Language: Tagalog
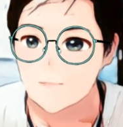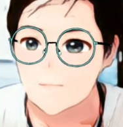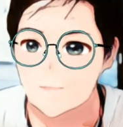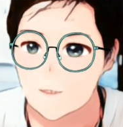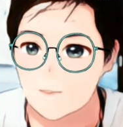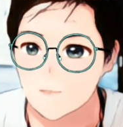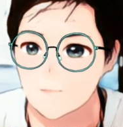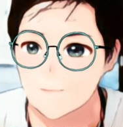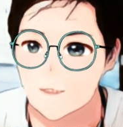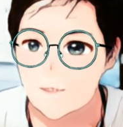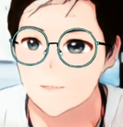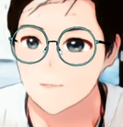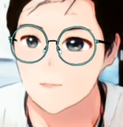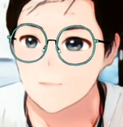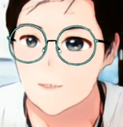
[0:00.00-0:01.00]

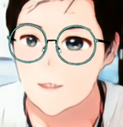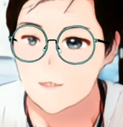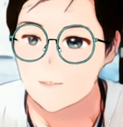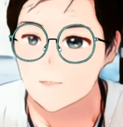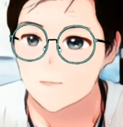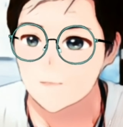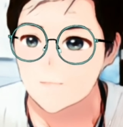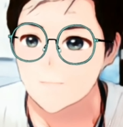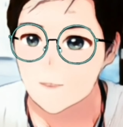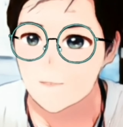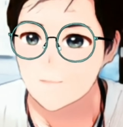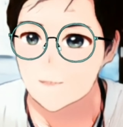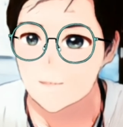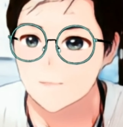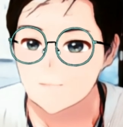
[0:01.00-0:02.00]
makumpleto ko pati yung
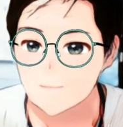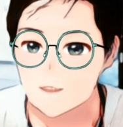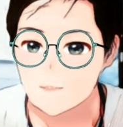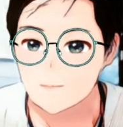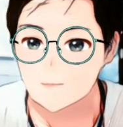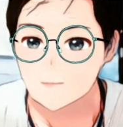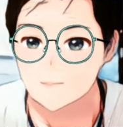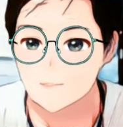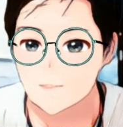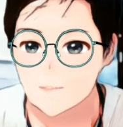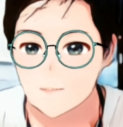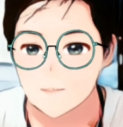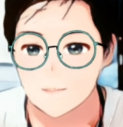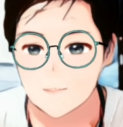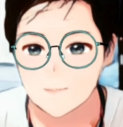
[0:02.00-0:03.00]
payment method
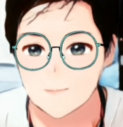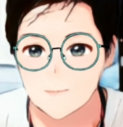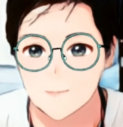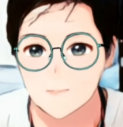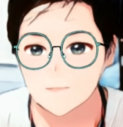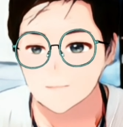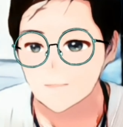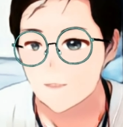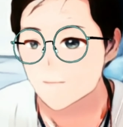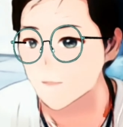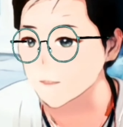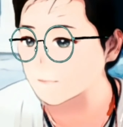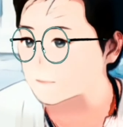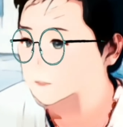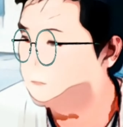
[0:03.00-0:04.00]
So yung
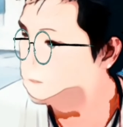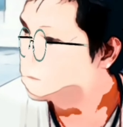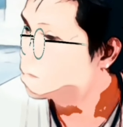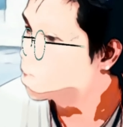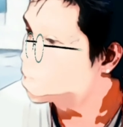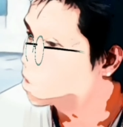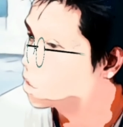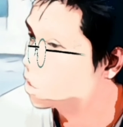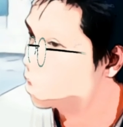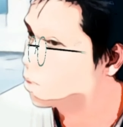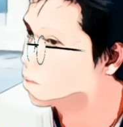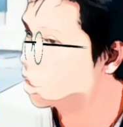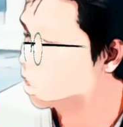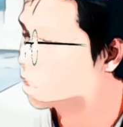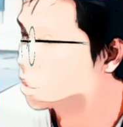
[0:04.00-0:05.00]
payment method kasi
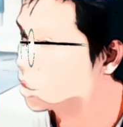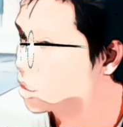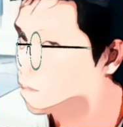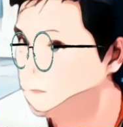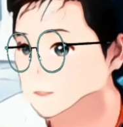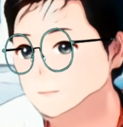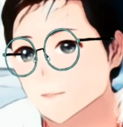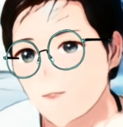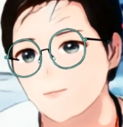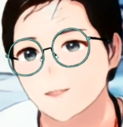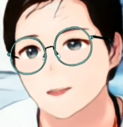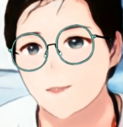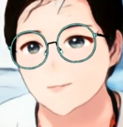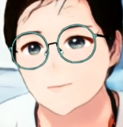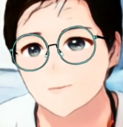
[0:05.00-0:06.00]
ngayon guys is bawal
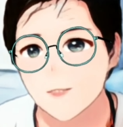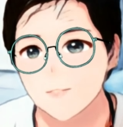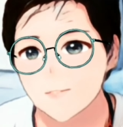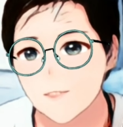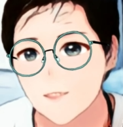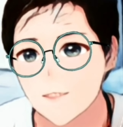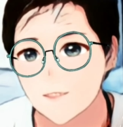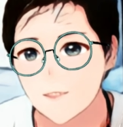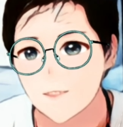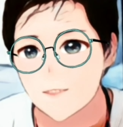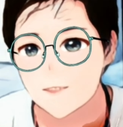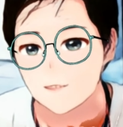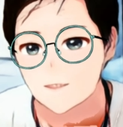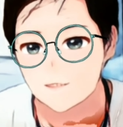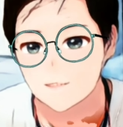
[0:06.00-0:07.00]
na ngayon yung ano eh.
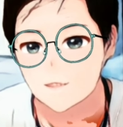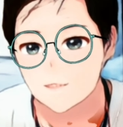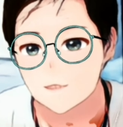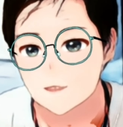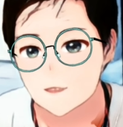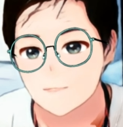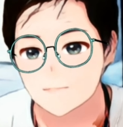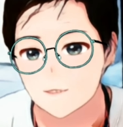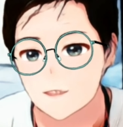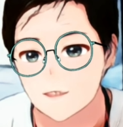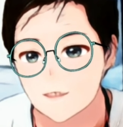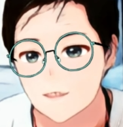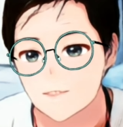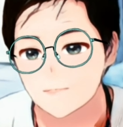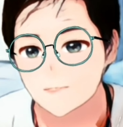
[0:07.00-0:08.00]
Hindi na required
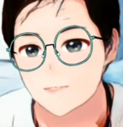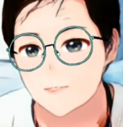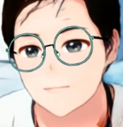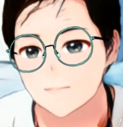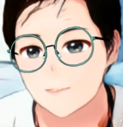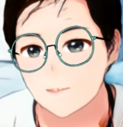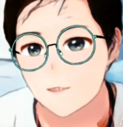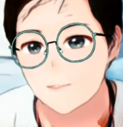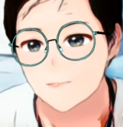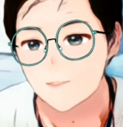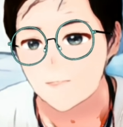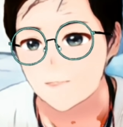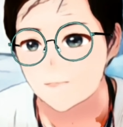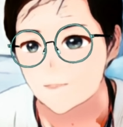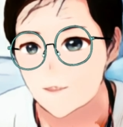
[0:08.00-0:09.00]
ni YouTube yung ano
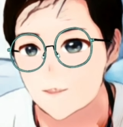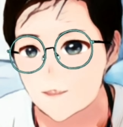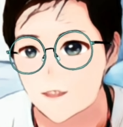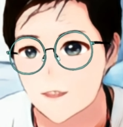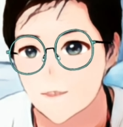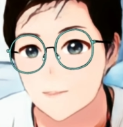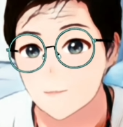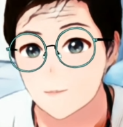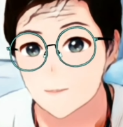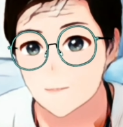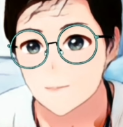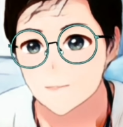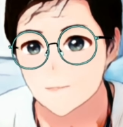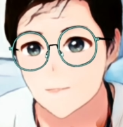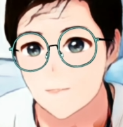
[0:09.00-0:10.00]
yung Western
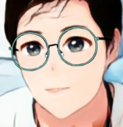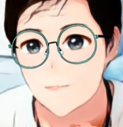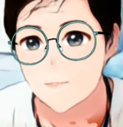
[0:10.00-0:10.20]
Union